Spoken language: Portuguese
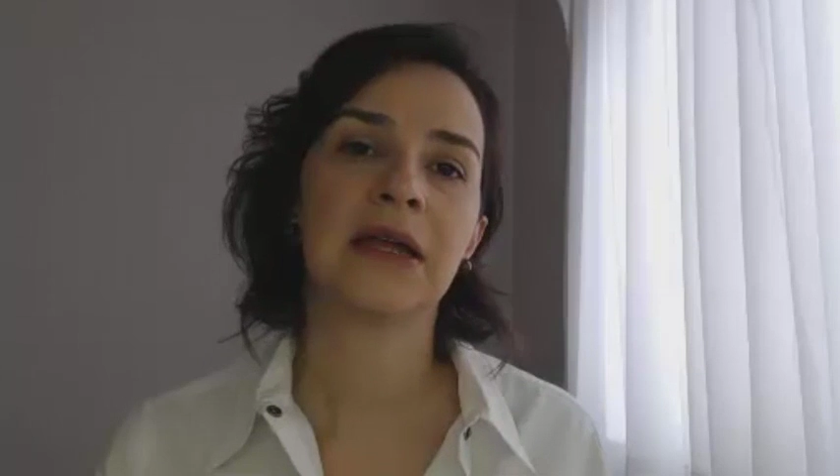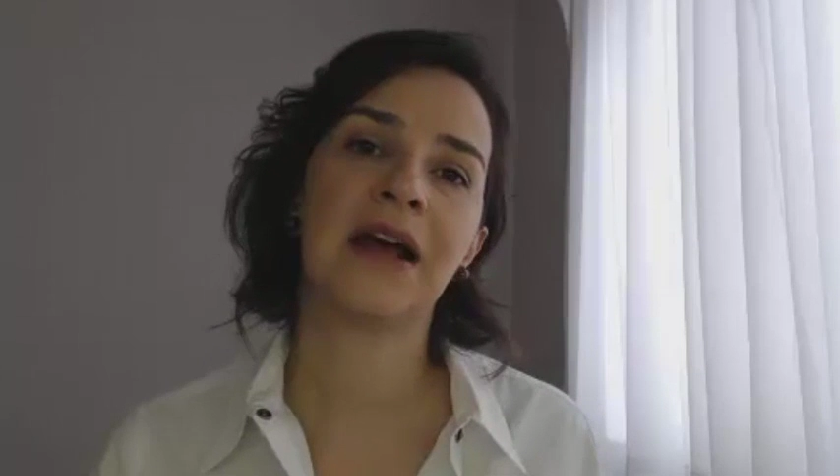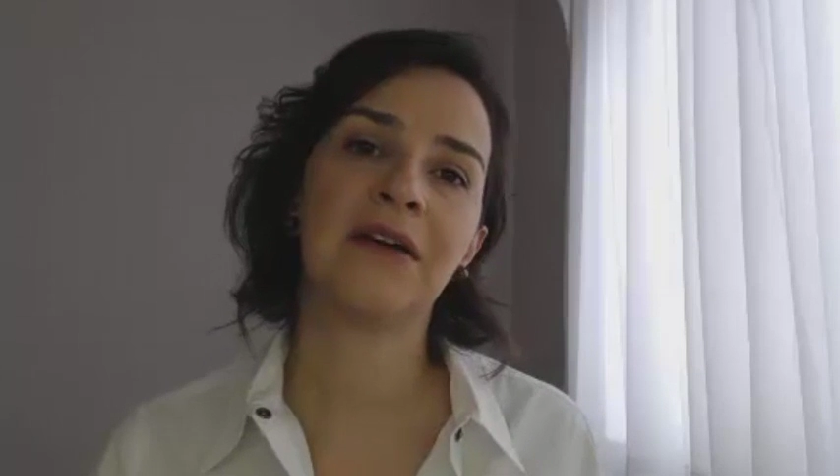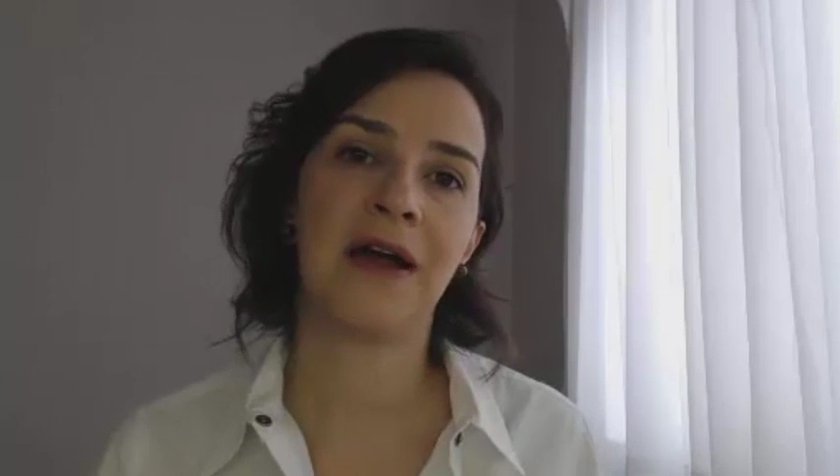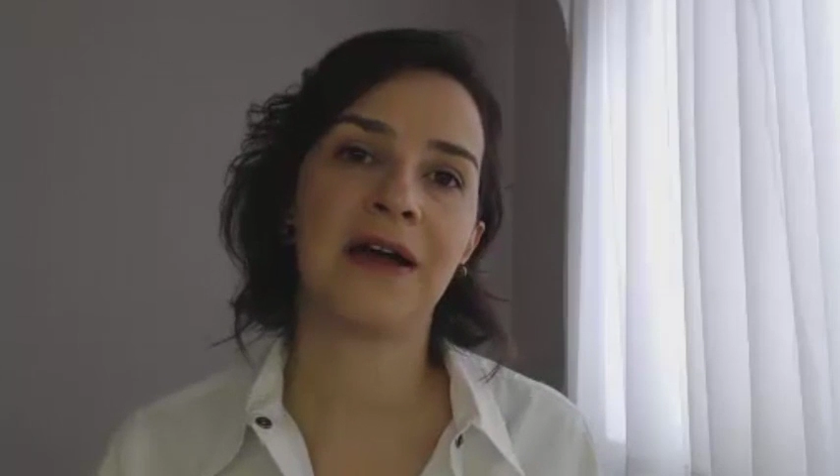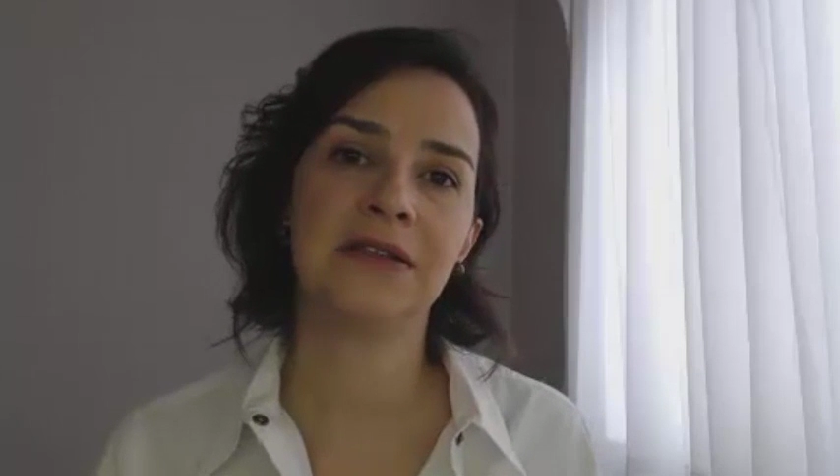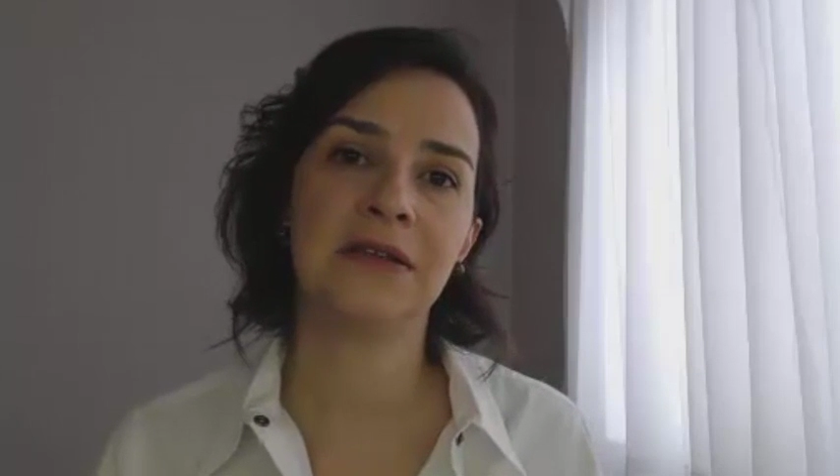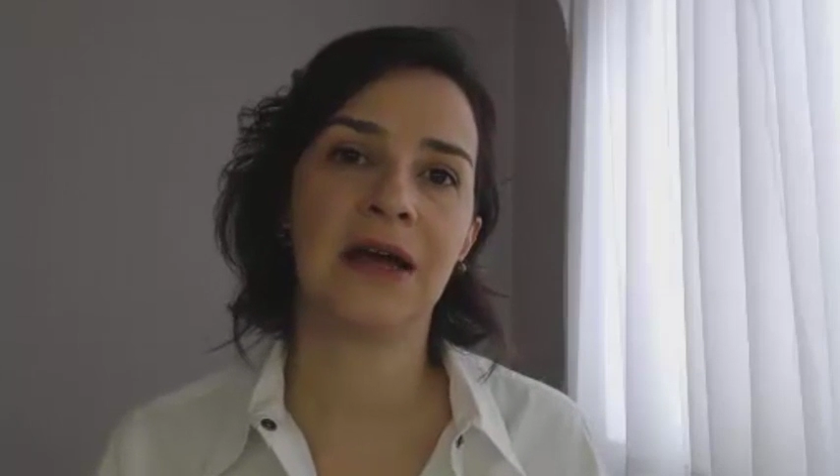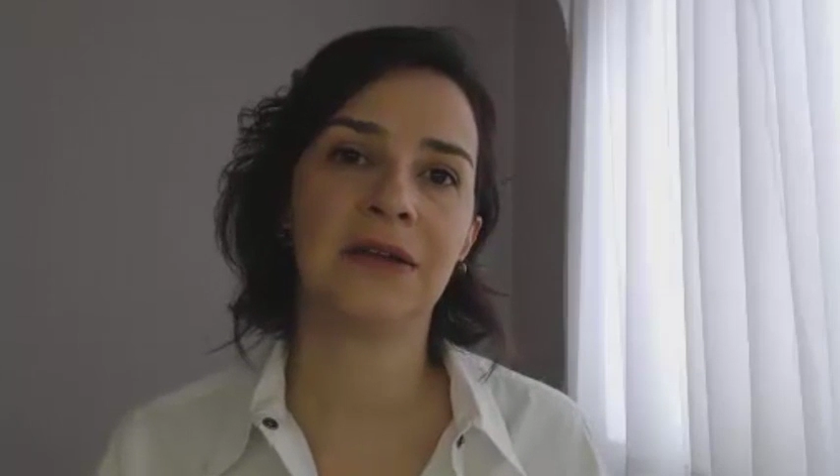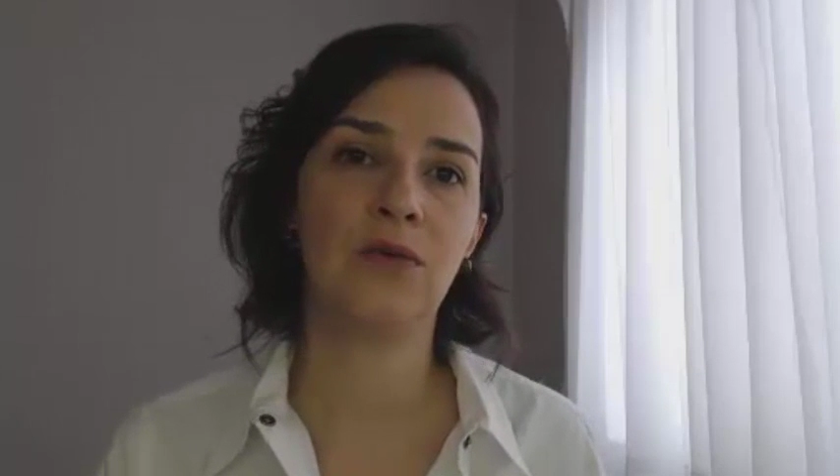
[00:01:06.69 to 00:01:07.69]
na
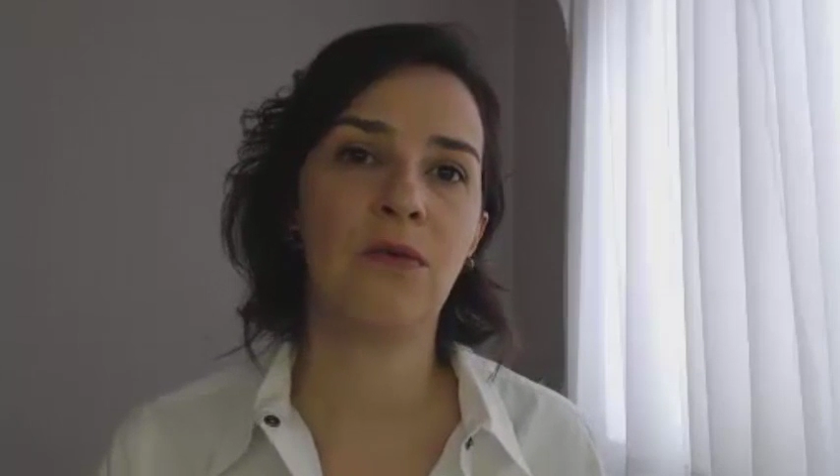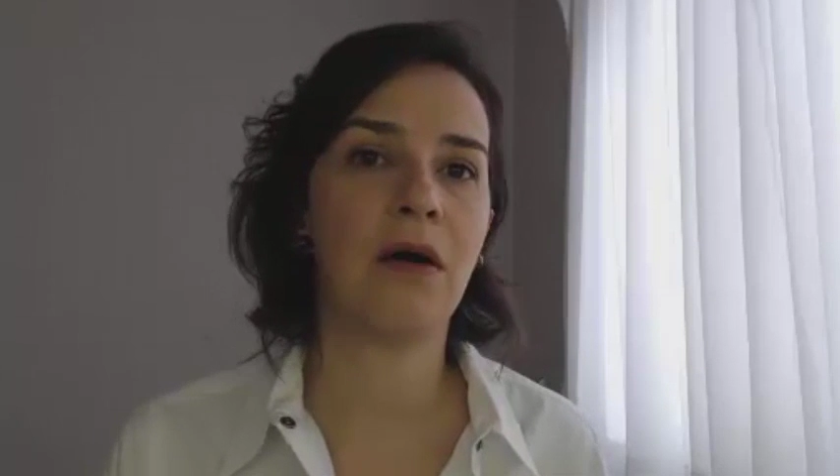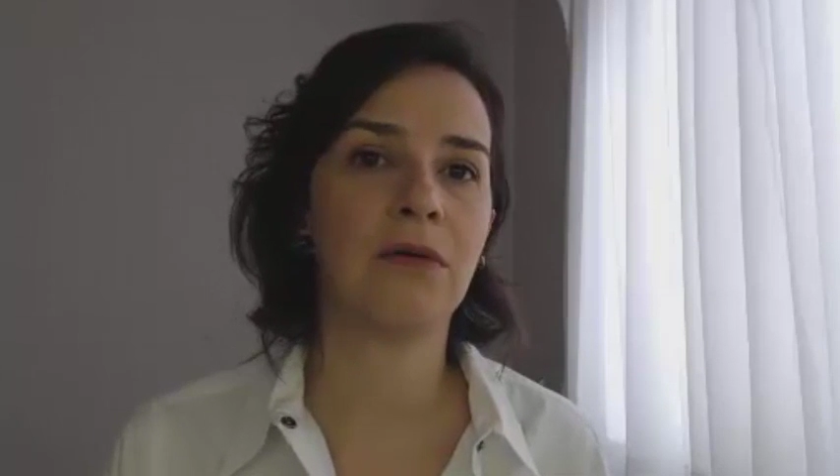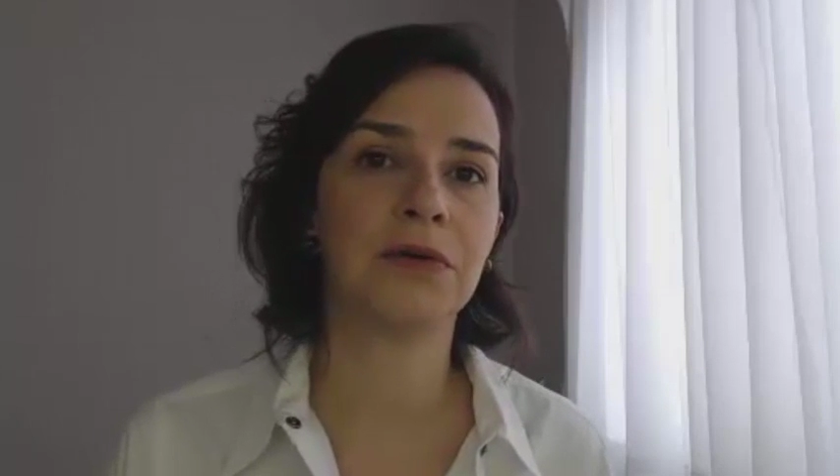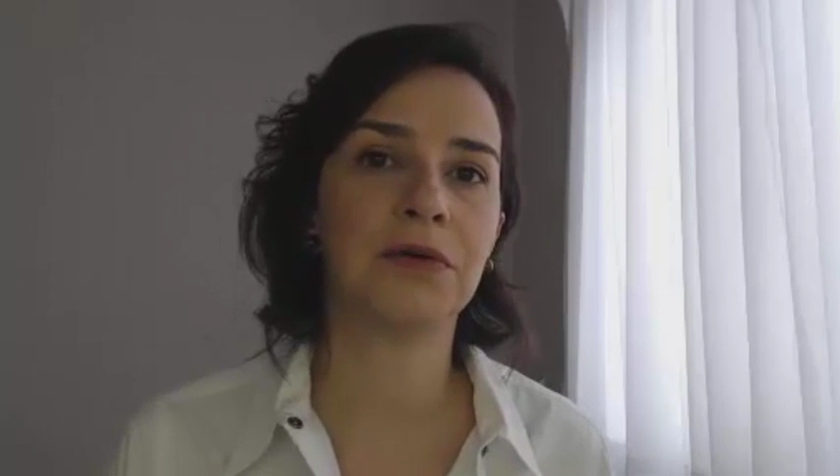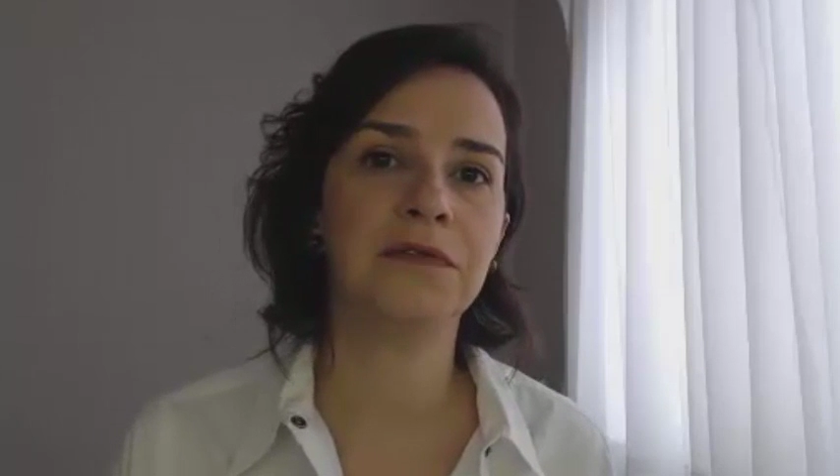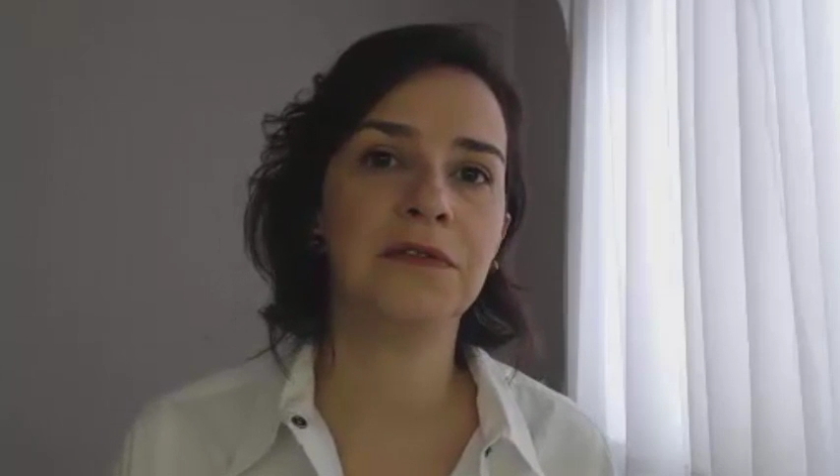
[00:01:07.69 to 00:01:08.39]
fase atual que eu estou